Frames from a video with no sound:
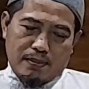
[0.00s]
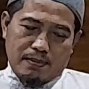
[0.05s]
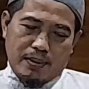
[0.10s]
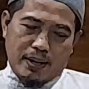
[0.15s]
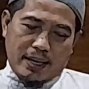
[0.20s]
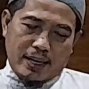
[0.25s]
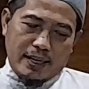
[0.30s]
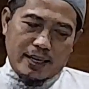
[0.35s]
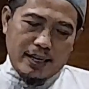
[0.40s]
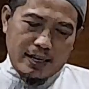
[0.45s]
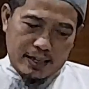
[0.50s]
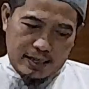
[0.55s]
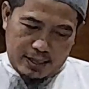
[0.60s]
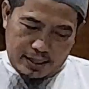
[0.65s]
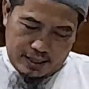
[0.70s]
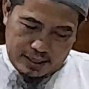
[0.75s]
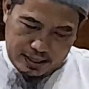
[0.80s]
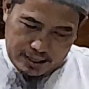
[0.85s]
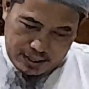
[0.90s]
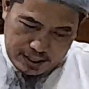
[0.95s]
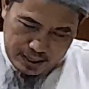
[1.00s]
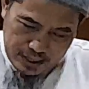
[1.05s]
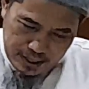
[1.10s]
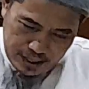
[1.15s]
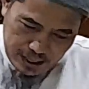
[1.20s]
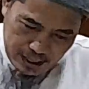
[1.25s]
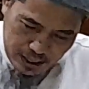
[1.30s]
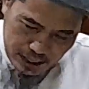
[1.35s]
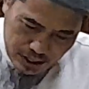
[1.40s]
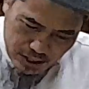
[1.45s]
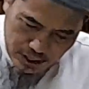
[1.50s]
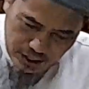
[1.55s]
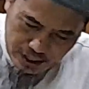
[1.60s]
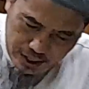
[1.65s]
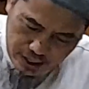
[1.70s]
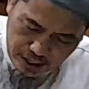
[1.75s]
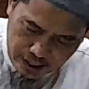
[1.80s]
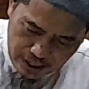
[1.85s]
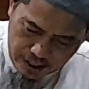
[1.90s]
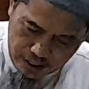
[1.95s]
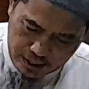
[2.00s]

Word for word: Makanya di sini